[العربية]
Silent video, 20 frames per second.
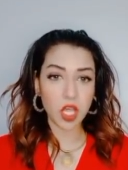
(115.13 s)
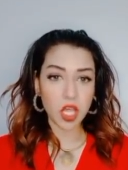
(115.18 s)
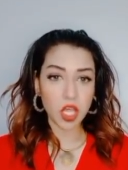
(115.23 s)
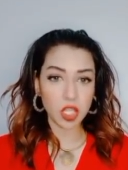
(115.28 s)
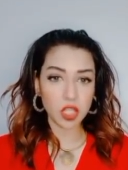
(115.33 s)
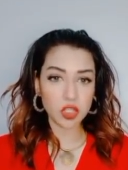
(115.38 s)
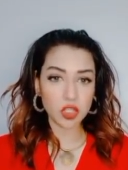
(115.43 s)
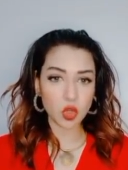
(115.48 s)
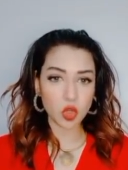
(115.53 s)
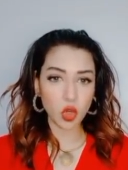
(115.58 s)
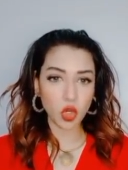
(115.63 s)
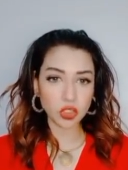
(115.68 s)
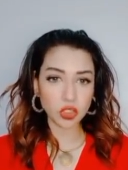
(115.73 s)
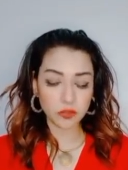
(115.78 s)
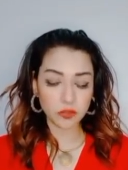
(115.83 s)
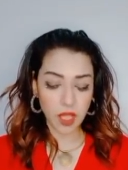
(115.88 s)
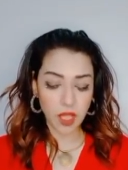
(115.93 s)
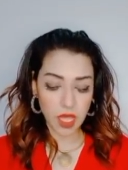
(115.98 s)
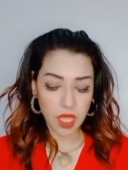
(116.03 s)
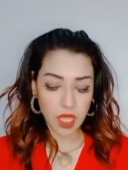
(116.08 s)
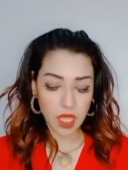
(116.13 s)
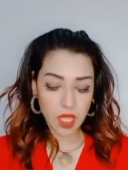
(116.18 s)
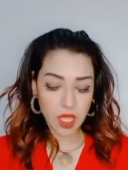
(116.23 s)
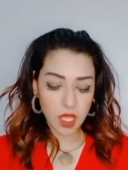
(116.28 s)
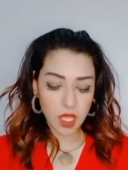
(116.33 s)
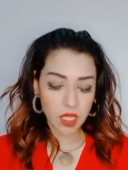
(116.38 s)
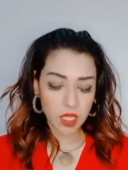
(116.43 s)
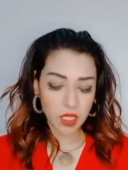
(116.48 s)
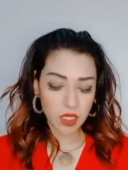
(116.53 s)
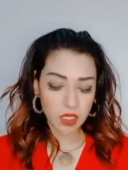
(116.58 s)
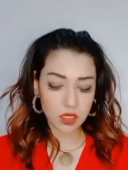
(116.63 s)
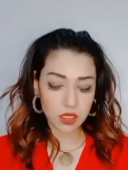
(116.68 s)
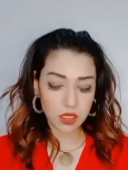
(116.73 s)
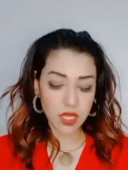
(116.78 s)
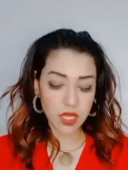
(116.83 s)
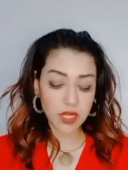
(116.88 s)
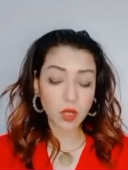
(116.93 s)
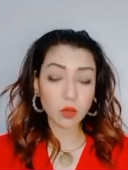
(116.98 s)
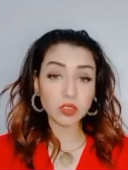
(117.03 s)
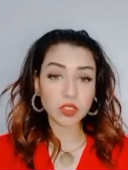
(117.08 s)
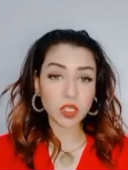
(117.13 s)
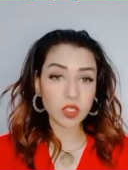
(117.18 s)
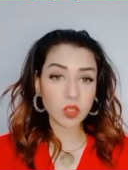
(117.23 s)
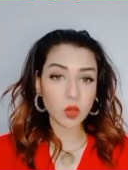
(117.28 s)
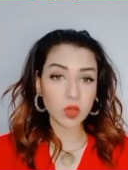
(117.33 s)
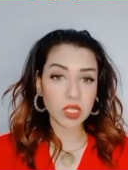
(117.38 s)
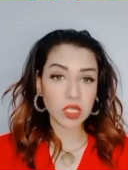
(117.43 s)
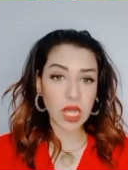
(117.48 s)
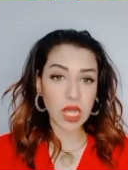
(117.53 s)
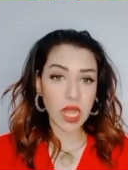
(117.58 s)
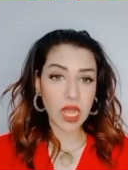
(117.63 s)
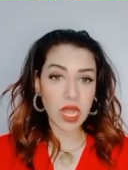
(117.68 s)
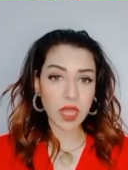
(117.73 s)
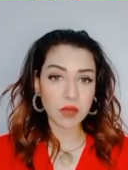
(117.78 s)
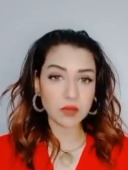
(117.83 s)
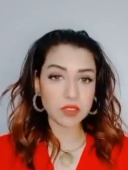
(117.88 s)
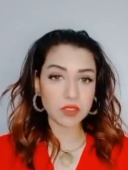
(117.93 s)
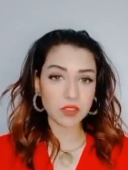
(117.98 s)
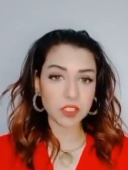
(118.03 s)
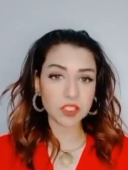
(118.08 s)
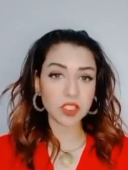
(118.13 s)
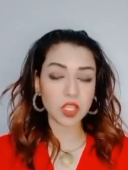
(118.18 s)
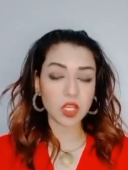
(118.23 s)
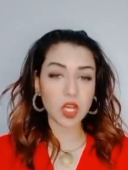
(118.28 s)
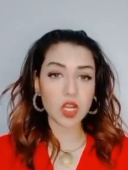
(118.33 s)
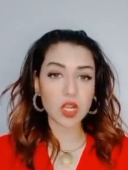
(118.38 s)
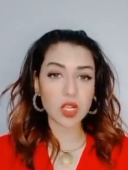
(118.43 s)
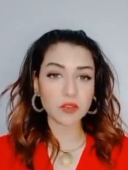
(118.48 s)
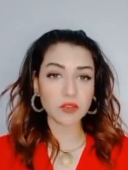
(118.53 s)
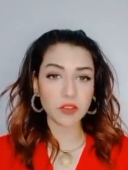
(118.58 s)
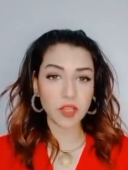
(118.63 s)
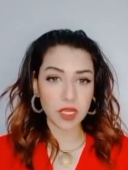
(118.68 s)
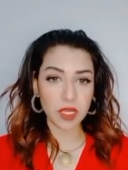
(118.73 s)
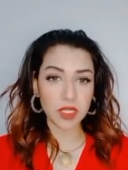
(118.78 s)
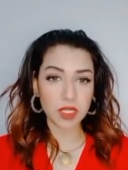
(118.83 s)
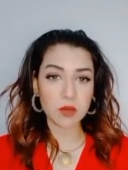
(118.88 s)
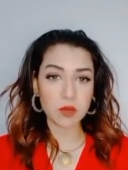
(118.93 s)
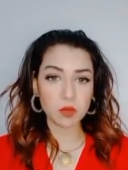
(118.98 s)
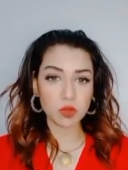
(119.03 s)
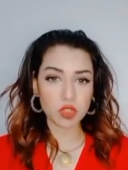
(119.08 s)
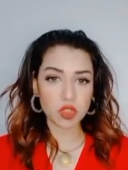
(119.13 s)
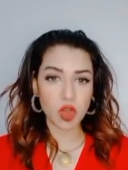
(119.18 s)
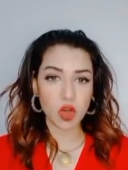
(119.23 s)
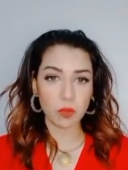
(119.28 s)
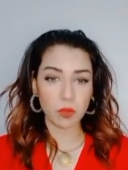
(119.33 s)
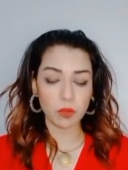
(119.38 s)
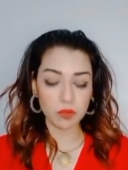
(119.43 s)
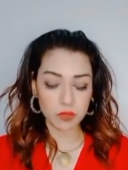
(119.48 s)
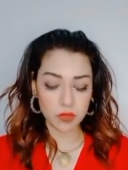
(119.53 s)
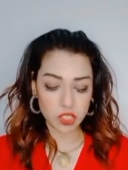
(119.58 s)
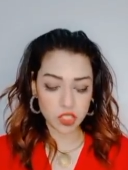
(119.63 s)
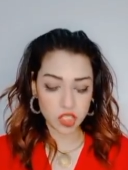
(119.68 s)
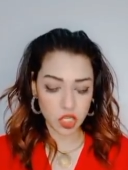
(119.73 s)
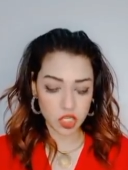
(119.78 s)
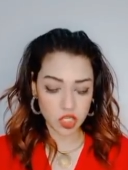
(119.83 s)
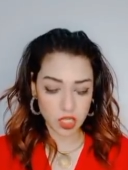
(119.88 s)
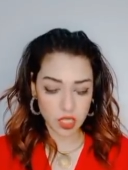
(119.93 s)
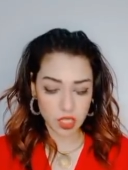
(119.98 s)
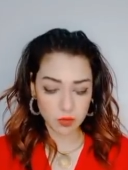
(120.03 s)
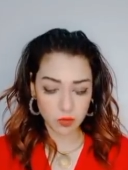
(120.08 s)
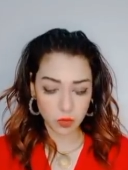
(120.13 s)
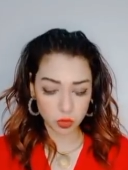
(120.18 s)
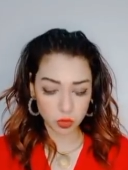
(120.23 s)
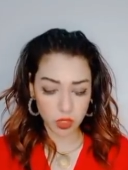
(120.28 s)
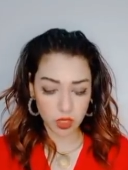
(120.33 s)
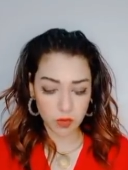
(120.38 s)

الشوط فانا قلت لكم ان لا حمدي فتحي خرج فعليا مصاب مش عشان موضوع